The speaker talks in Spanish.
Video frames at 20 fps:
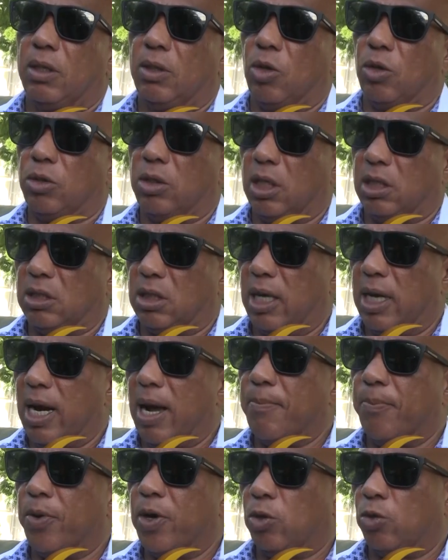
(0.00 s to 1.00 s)
donde
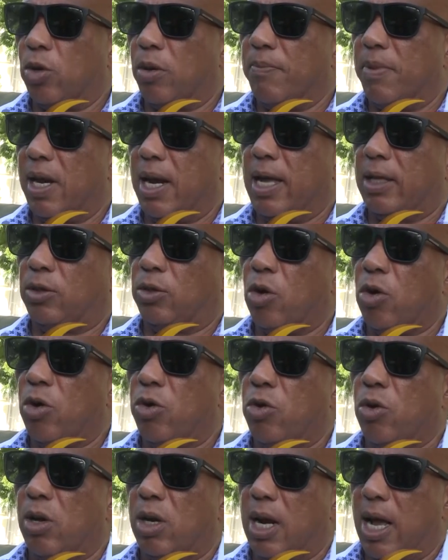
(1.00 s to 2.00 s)
será puesto en
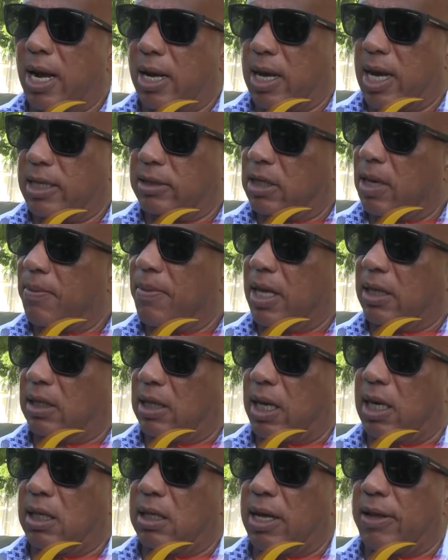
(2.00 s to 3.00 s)
velatorio en la casa
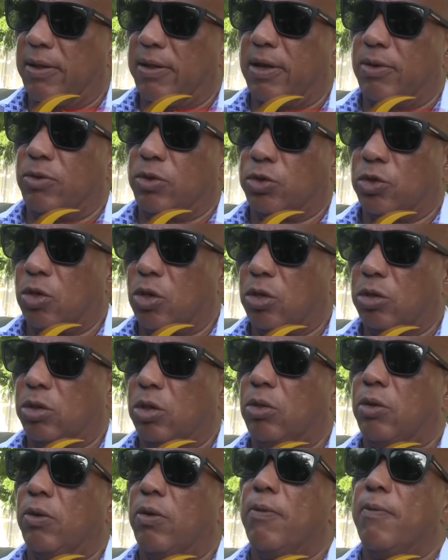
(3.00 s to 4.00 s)
materna de
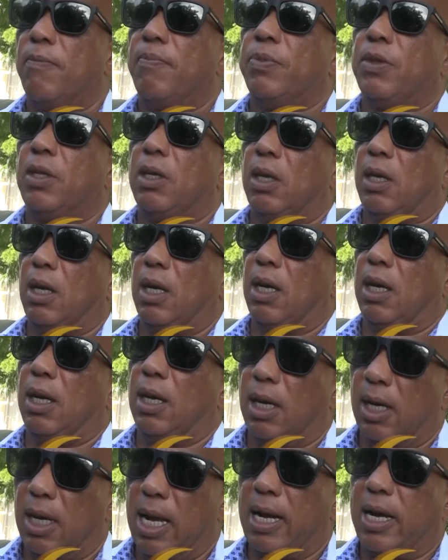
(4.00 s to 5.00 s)
nosotros,
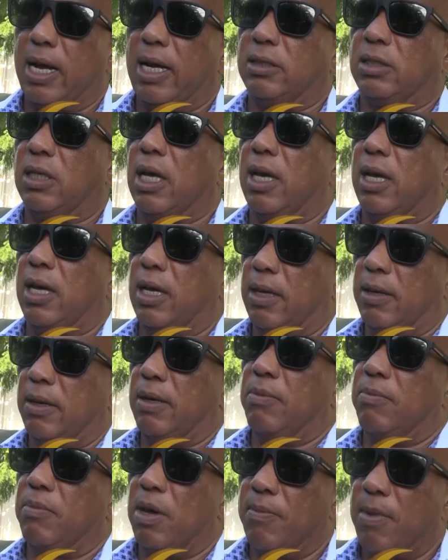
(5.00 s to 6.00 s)
eh, la casa de
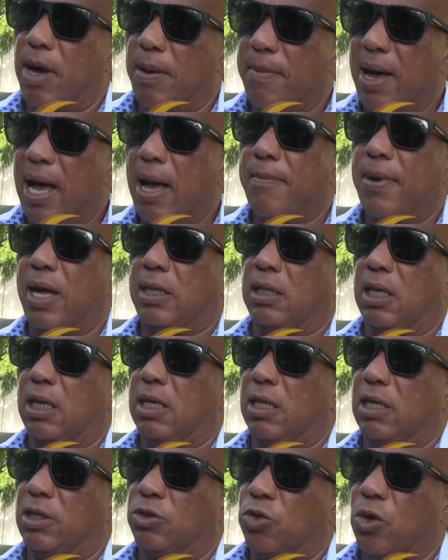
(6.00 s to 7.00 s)
mi mamá,
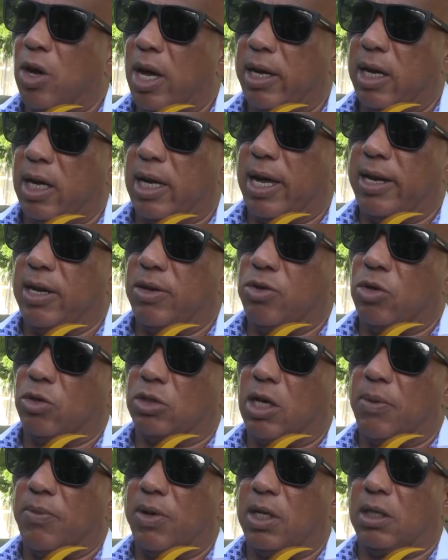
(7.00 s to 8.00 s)
Matilde Suárez,
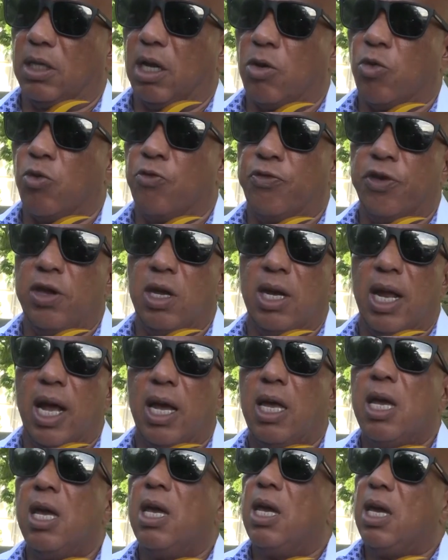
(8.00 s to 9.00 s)
cariñosamente Cufina,
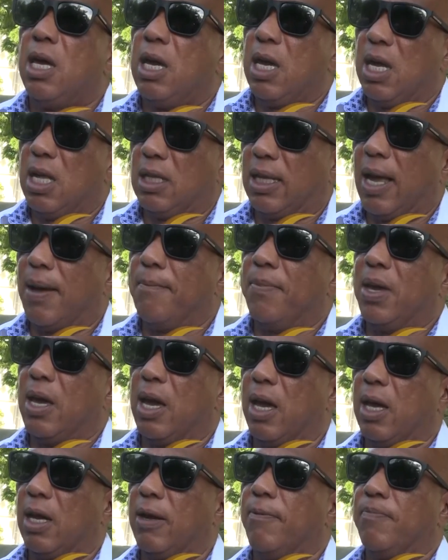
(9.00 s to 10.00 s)
y
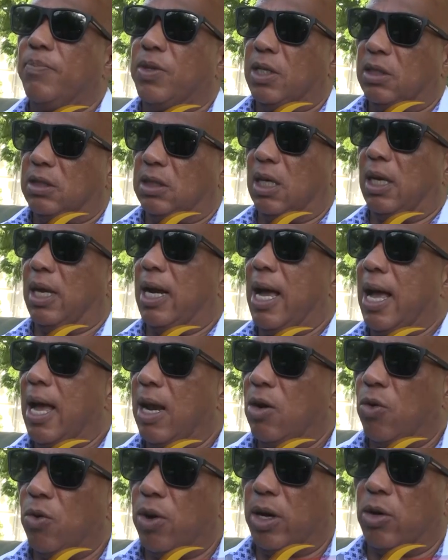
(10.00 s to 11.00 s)
también
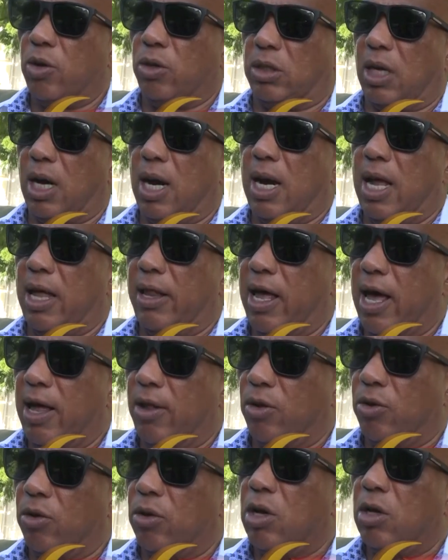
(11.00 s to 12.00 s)
será luego
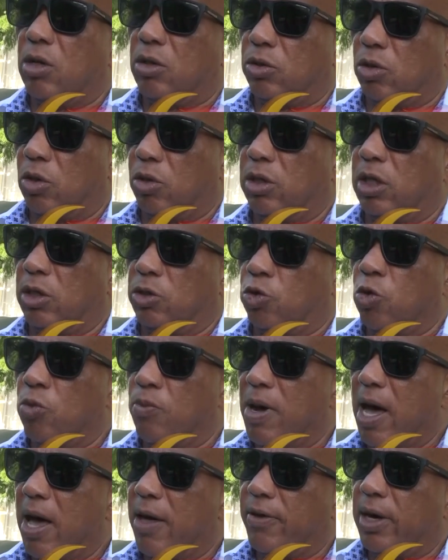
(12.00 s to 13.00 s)
trasladado donde su
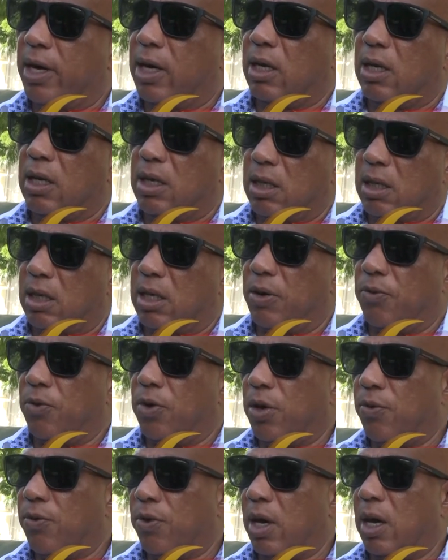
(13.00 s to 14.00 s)
madre, que
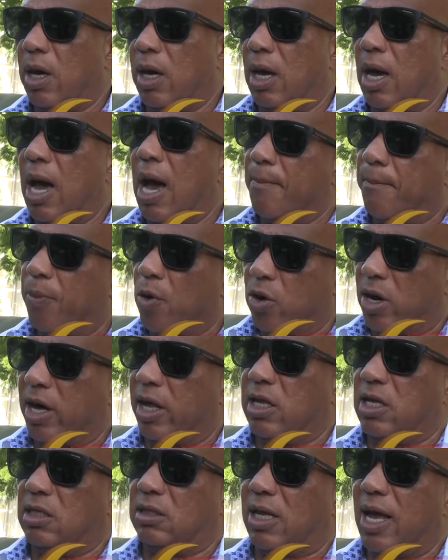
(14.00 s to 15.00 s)
vive a
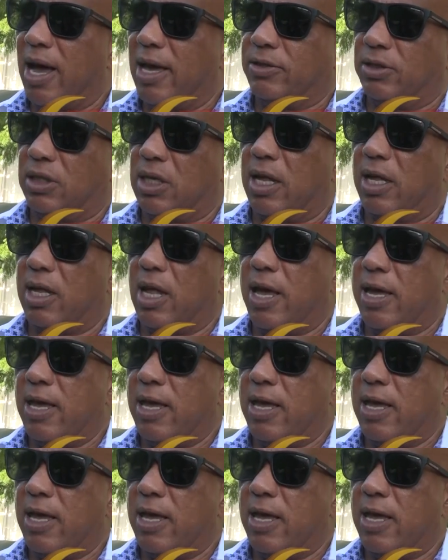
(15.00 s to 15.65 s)
poca distancia de